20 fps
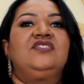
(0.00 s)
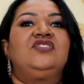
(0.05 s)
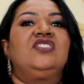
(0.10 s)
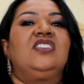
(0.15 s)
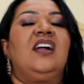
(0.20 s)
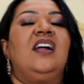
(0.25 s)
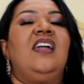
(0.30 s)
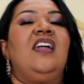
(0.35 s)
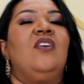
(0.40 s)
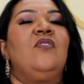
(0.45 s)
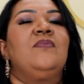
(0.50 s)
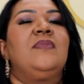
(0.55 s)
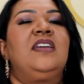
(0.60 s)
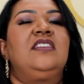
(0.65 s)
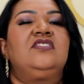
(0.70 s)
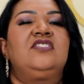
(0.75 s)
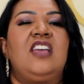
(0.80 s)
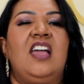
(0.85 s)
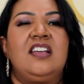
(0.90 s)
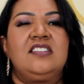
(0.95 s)
dica
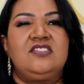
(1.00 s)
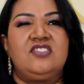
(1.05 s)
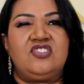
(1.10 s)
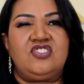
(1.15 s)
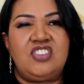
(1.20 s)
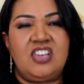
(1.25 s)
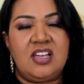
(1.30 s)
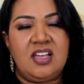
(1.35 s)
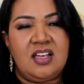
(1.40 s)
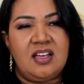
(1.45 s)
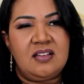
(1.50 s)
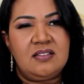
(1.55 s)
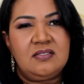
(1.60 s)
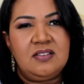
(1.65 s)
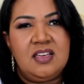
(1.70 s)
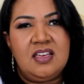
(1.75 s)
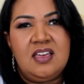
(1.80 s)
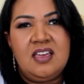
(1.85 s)
realmente é a dica